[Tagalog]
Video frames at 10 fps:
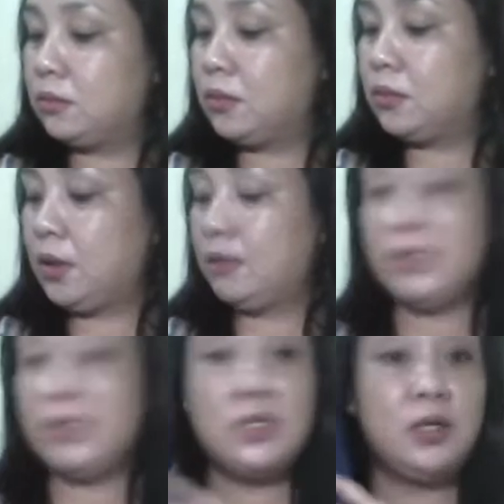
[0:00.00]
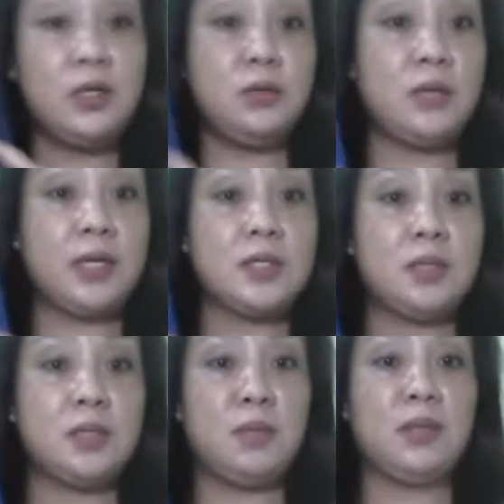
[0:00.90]
okay this is a New
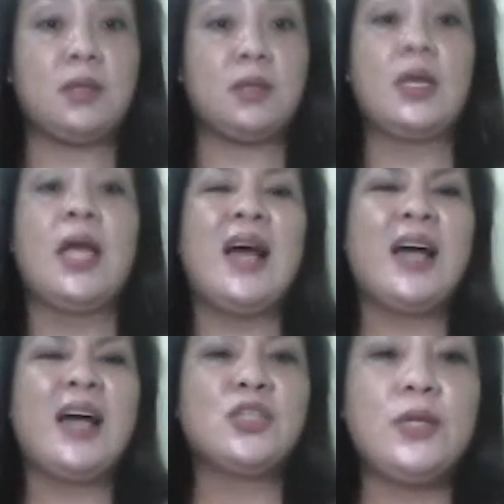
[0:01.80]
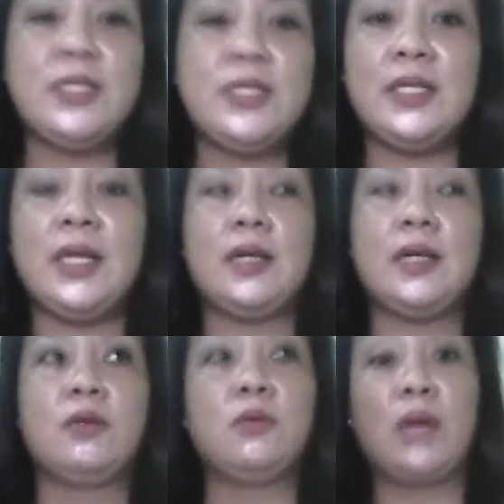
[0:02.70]
Testament Actually, sa dad
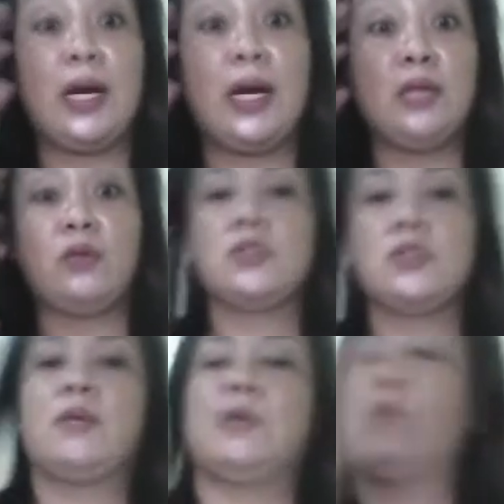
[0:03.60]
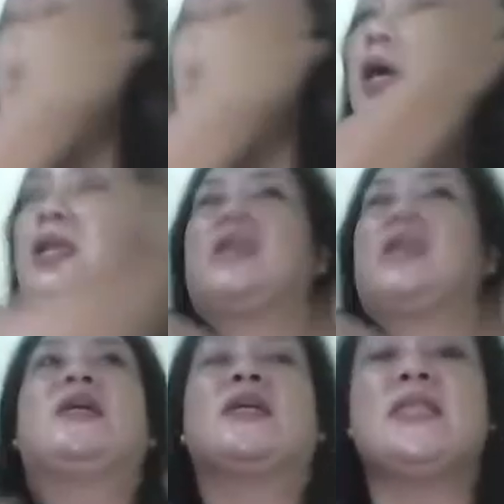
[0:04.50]
ko nga ito, sabi ko nga
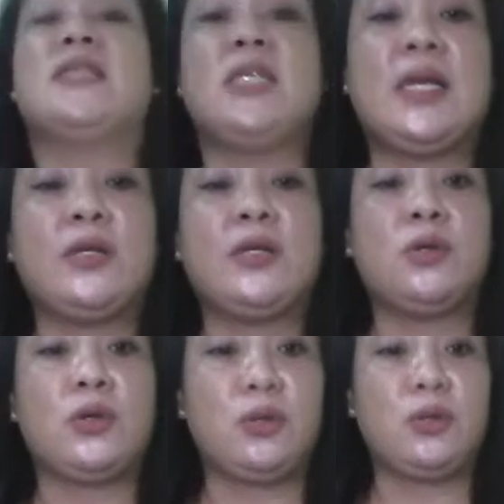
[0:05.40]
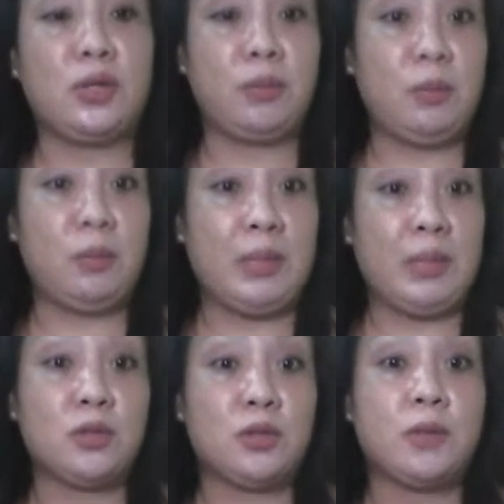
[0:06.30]
kanina, sa dad to nung
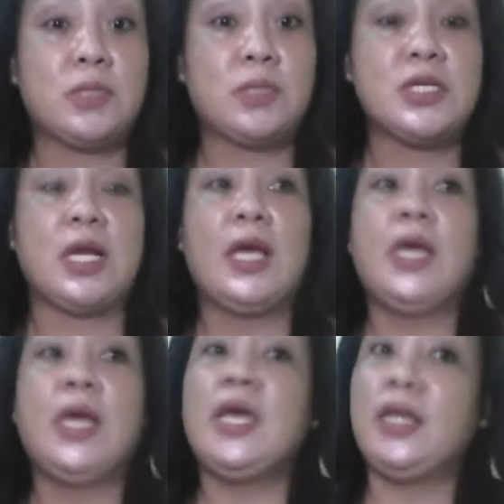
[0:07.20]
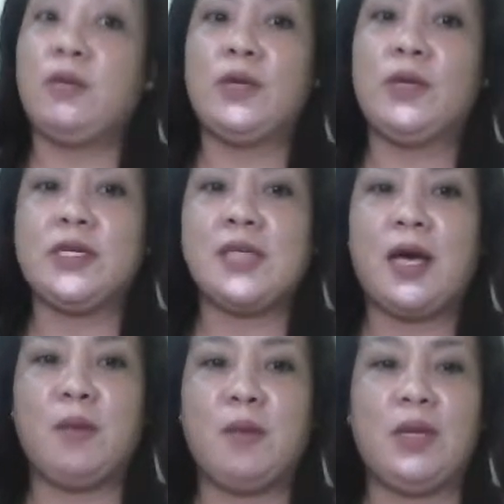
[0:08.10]
nagpa-pastor pa siya, iniwan niya sa
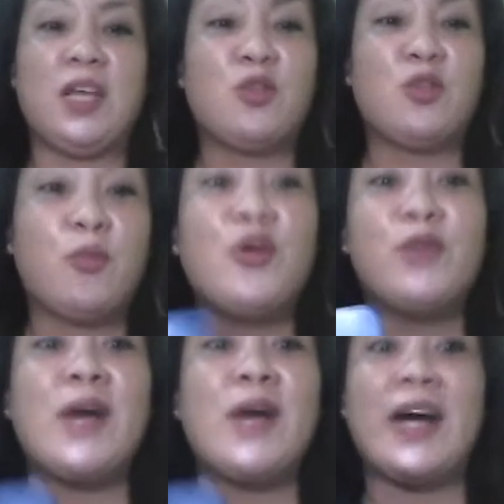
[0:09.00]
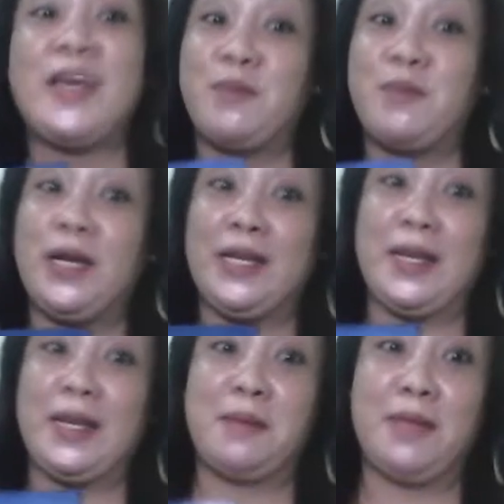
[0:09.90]
amin, ito po yung mga kayamanan
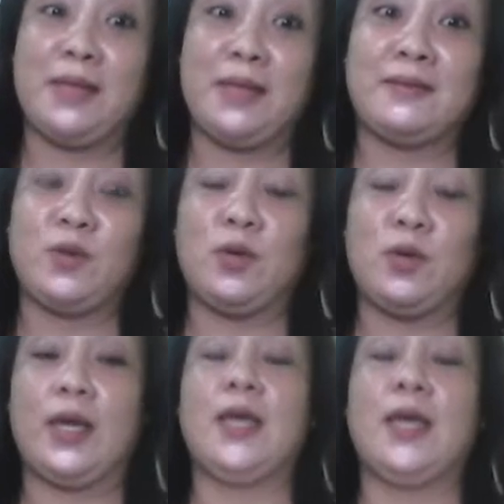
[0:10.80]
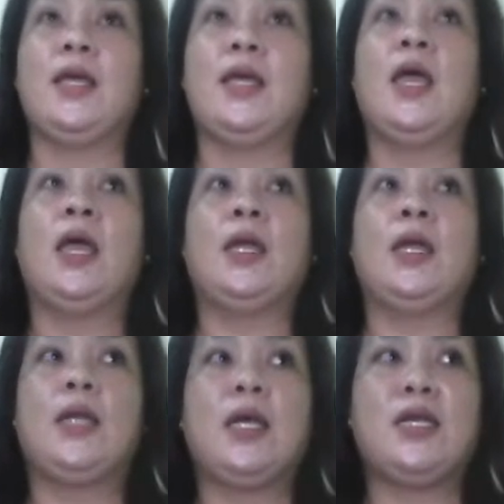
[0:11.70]
namin. Okay?
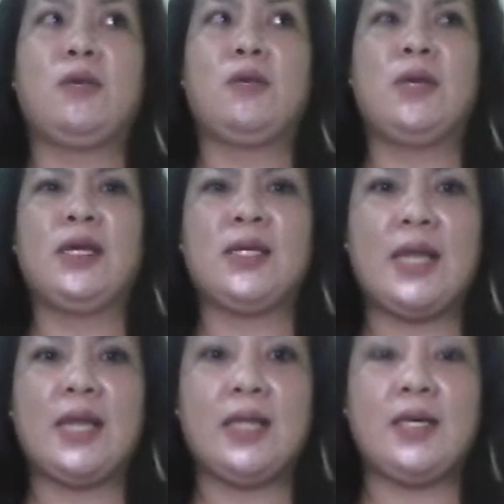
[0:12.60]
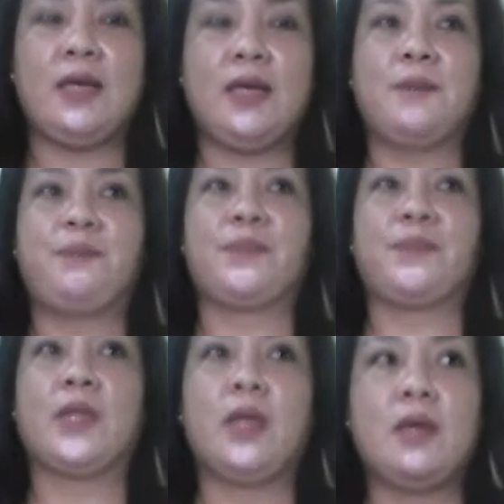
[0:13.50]
na iniwan ng daddy.
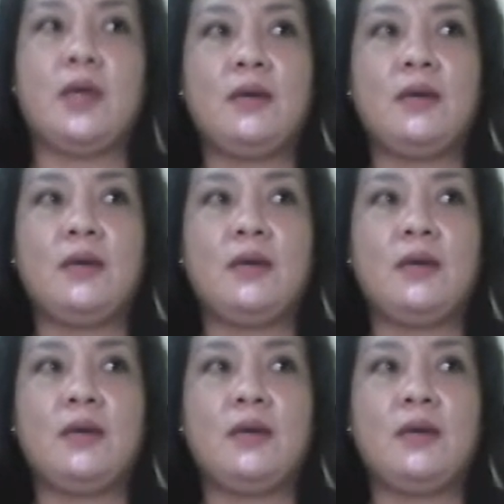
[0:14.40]
Okay?